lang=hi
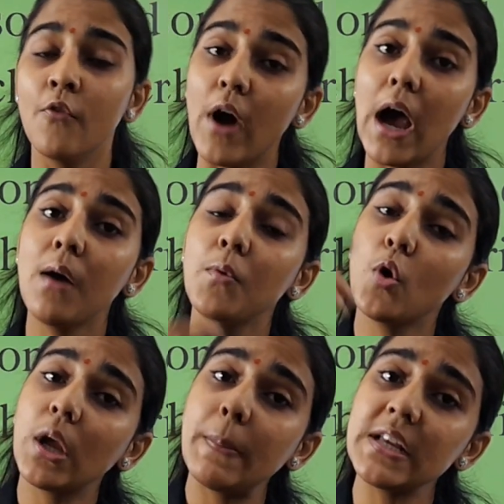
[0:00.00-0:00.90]
वहां हम
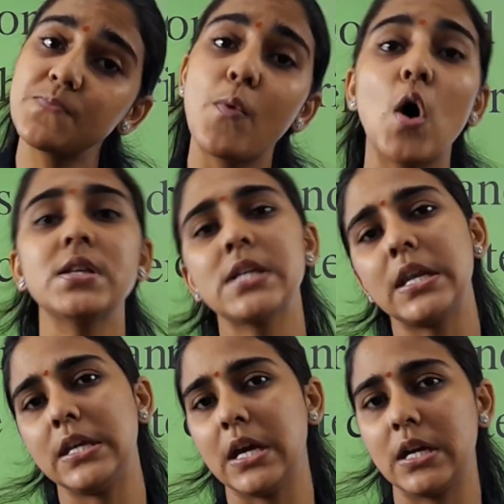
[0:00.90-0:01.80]
लोग के पास बहुत
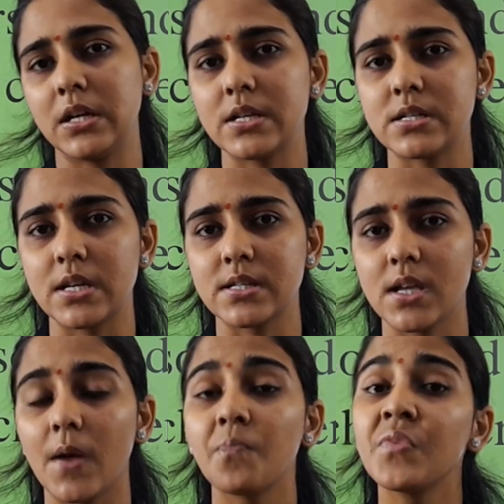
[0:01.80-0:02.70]
सारी कैरेक्टरिस्टिक्स
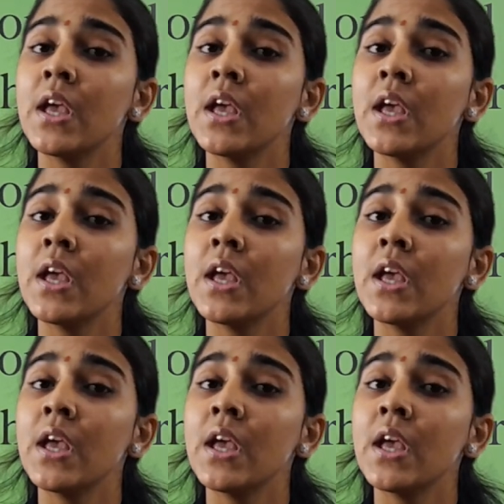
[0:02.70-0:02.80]
हैं